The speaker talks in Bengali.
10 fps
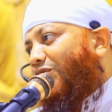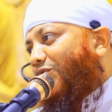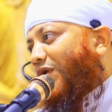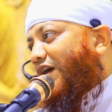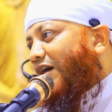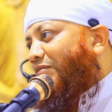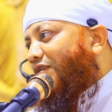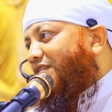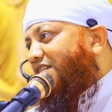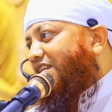কুকুরে
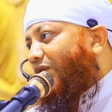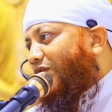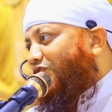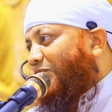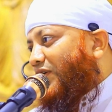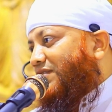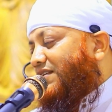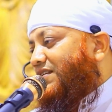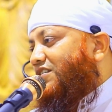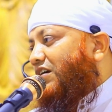কামড় দিছে রক্ত
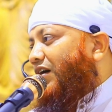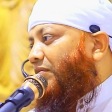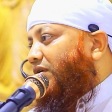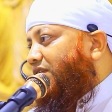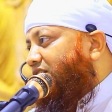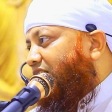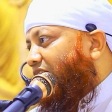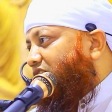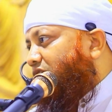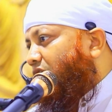পড়তেছে সবাই বলতেছে
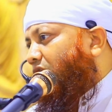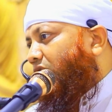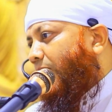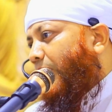কাজ করো